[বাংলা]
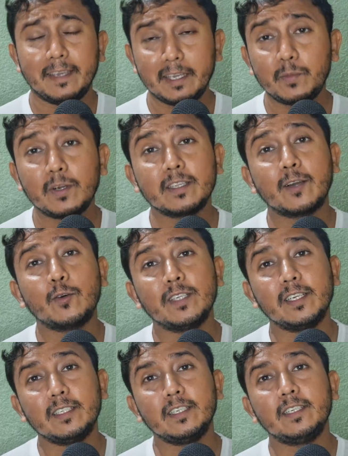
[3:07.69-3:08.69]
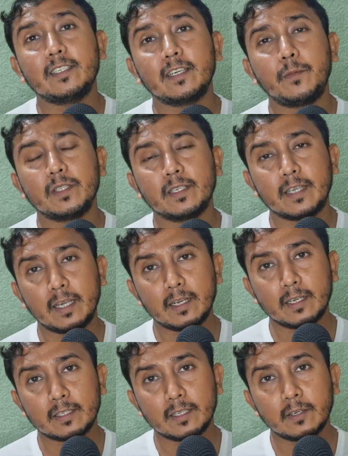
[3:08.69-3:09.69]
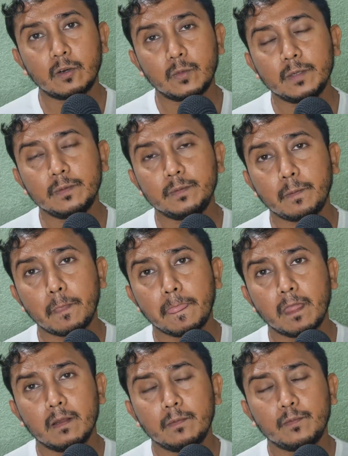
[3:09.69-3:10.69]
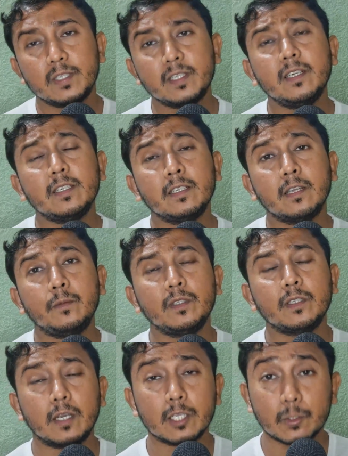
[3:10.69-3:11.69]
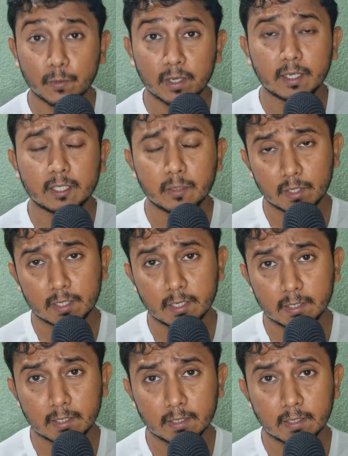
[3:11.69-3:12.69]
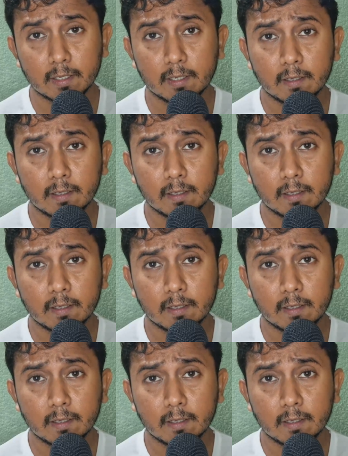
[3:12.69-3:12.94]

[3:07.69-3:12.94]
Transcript: এইবার দেখো যে এই জিনিসটা আমাদের খেয়াল রাখতে হবে প্রেসিডেন্সিতে আমি চান্স পেয়ে গেছি প্রেসিডেন্সিতে